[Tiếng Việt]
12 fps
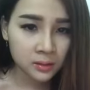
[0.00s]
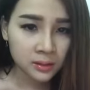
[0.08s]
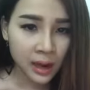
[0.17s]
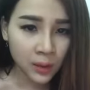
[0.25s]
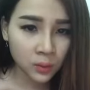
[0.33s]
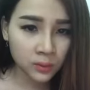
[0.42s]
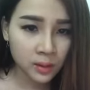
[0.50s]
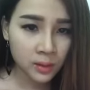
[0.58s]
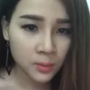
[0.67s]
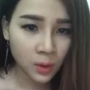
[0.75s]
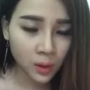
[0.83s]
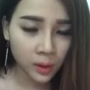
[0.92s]
dầu
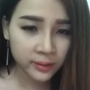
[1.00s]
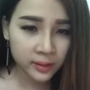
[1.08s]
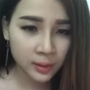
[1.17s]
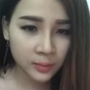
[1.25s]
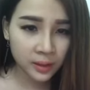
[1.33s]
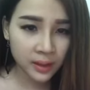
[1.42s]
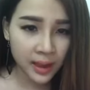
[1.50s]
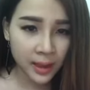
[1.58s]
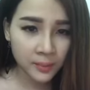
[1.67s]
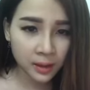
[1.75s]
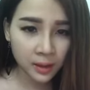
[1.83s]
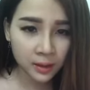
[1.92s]
tiếng mồ hôi trong cái da
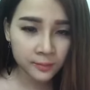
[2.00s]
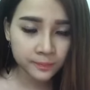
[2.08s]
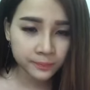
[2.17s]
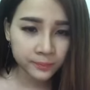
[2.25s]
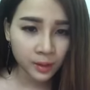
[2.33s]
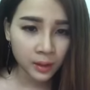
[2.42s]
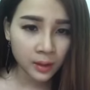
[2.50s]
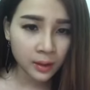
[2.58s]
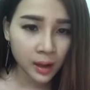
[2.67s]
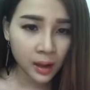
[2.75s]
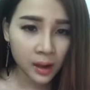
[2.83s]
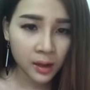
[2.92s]
mình á,
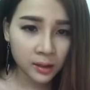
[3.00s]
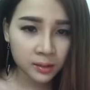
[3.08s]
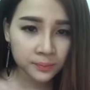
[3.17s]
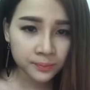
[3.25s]
nó